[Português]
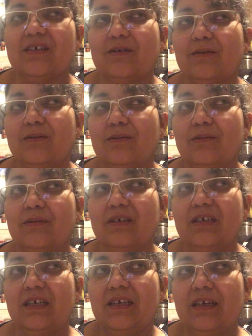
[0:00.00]
com
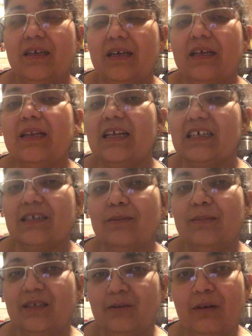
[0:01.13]
lesão
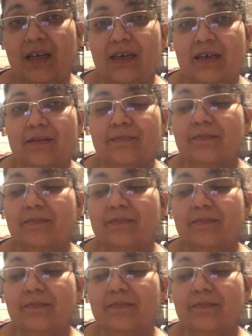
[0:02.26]
medular.